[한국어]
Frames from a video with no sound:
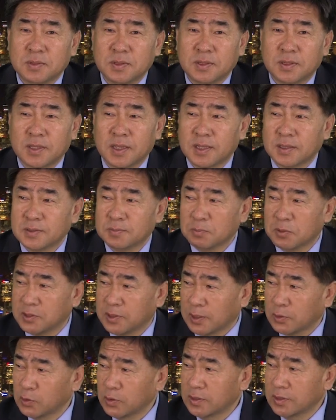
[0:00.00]
이게 뭐
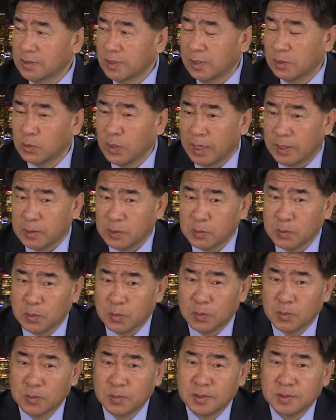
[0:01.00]
자주 있는 일도
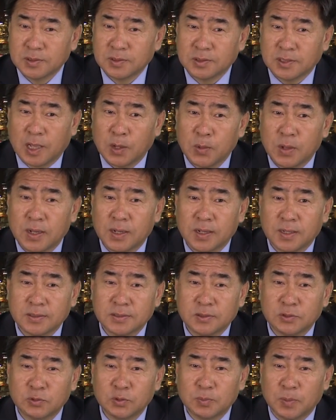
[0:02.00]
아니고 그렇죠. 당황한
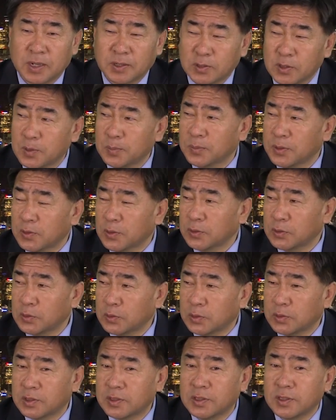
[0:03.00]
수밖에 없는
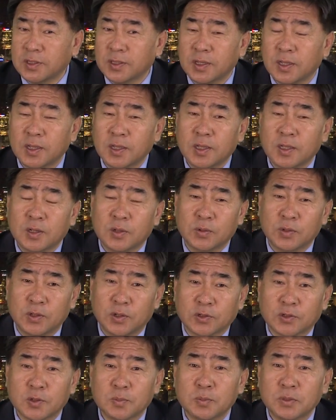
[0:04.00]
것이고 특히 네. 우리
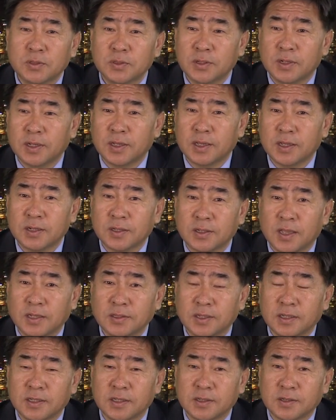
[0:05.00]
여성분들에게는
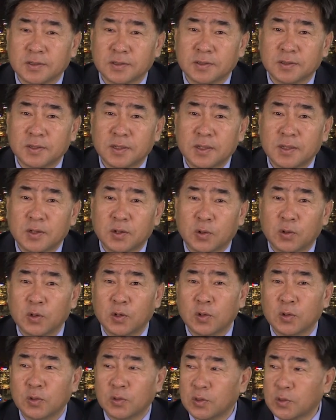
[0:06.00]
굉장히 그
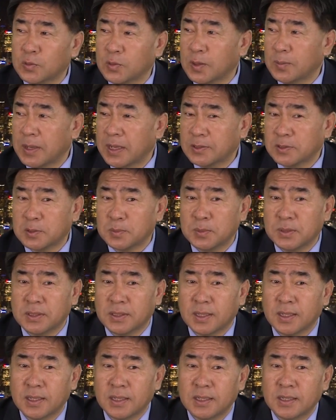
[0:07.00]
어려울 경우가 많습니다.
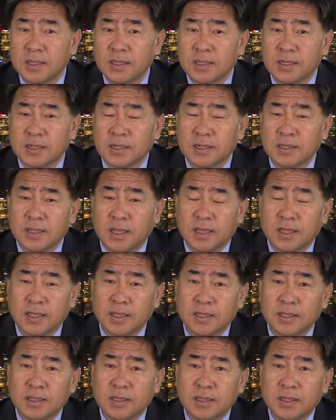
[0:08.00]
네. 그러나
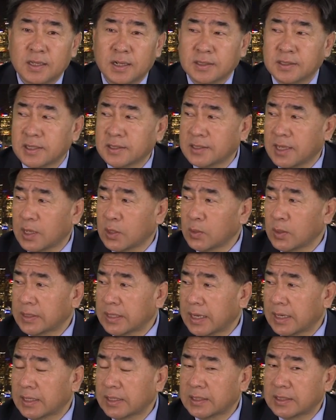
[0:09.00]
일단 사고가
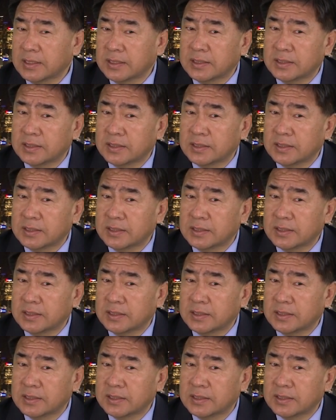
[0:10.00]
날